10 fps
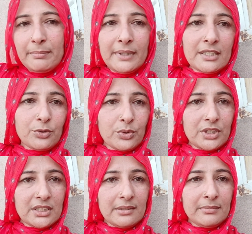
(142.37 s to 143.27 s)
वह
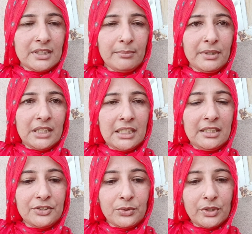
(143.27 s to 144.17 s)
सोचे समझे बिना ये
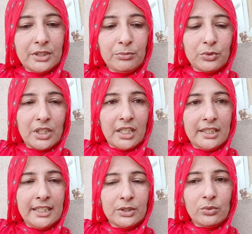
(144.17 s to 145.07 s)
ईशो कदम उठा
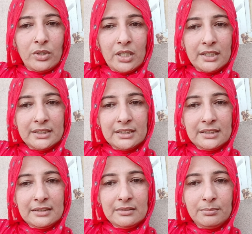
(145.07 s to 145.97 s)
लिया तो आज
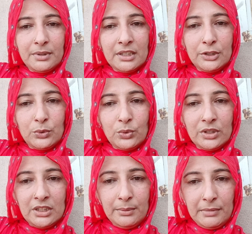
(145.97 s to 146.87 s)
व्यंग
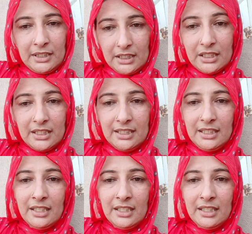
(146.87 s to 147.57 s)
दुर्गति में देखी